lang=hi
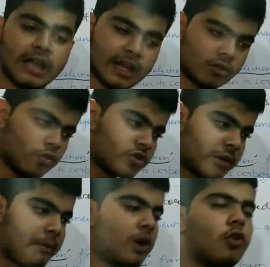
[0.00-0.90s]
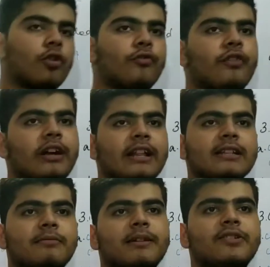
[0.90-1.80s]
एक दूसरे पे
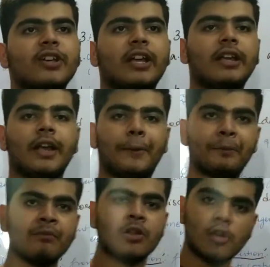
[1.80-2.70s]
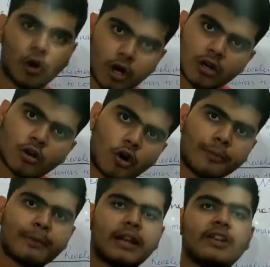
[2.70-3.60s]
कॉन्फिडेंस भी चाहिए और
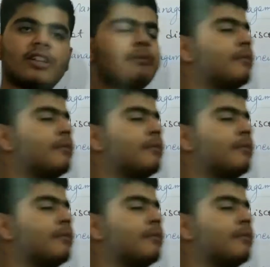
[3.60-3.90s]
कॉपरेशन